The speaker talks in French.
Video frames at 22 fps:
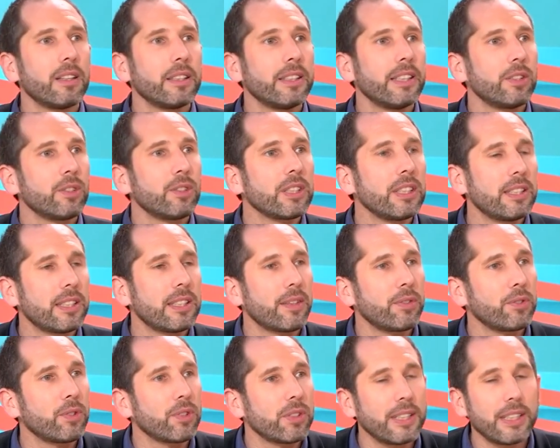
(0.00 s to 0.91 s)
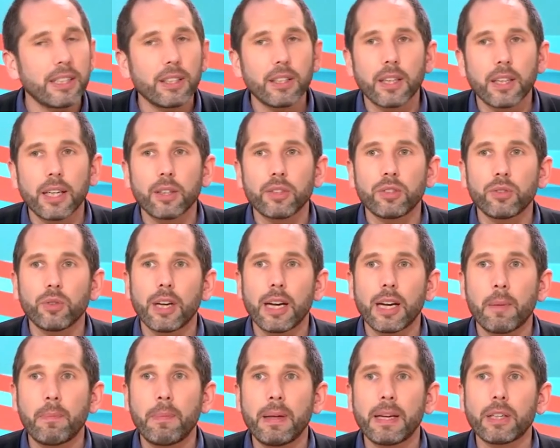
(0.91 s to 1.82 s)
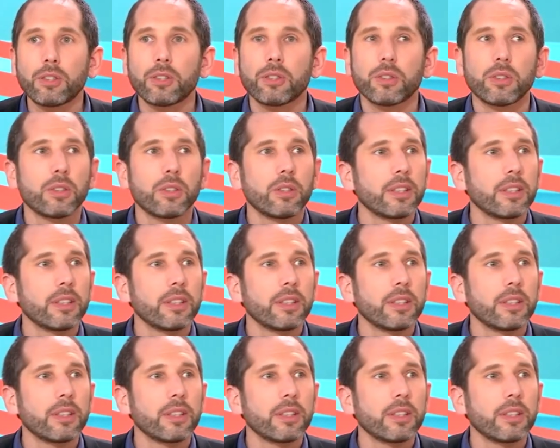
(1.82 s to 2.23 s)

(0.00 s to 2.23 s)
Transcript: des gens qui savent sauter euh, à la, à la perche,